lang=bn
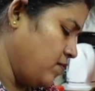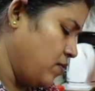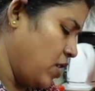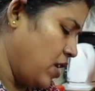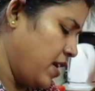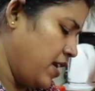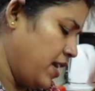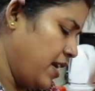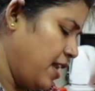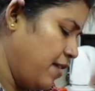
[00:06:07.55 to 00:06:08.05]

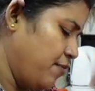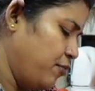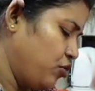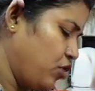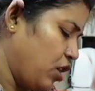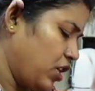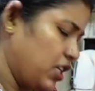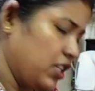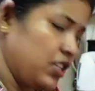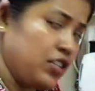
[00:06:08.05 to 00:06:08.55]
বলে না লেবু
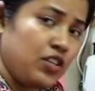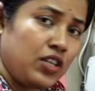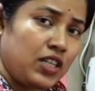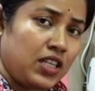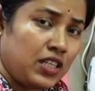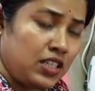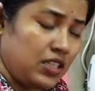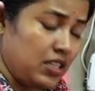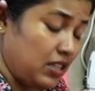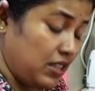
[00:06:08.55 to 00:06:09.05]
চটকাতে
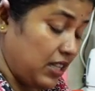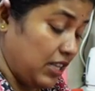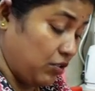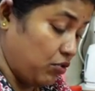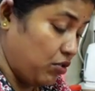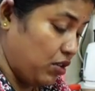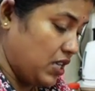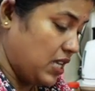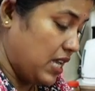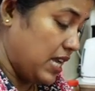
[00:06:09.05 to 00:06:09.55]
চটকাতে
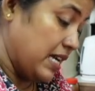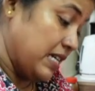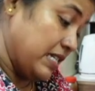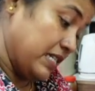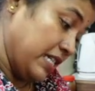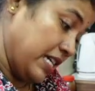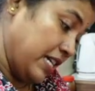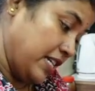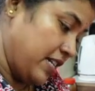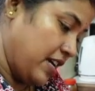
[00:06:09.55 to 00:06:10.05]
তেতো হয়ে যায়
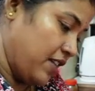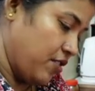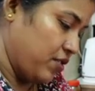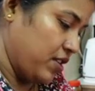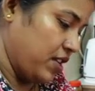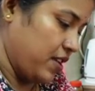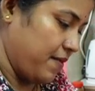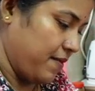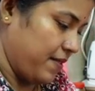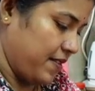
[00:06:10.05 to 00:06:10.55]
সেইটা
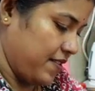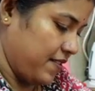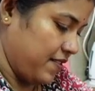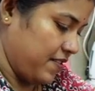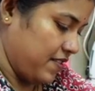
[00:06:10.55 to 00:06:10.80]
হয়ে যাবে